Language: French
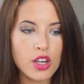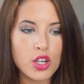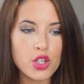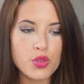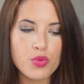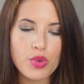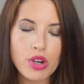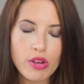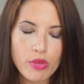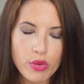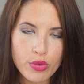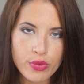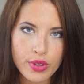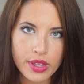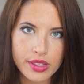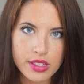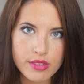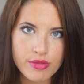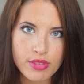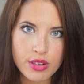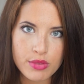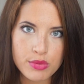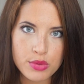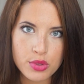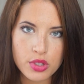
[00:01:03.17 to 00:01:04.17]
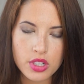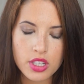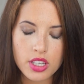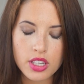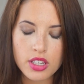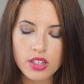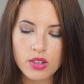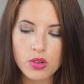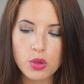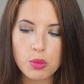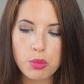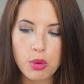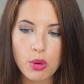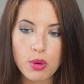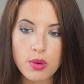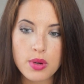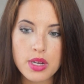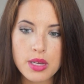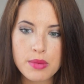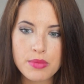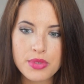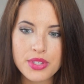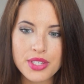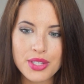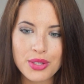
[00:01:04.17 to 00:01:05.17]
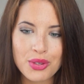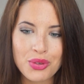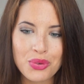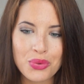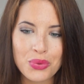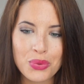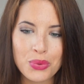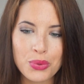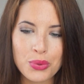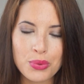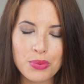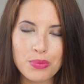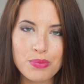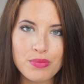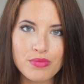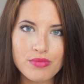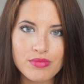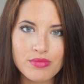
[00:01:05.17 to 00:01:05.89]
Je voulais vous faire des favoris, le problème c'est que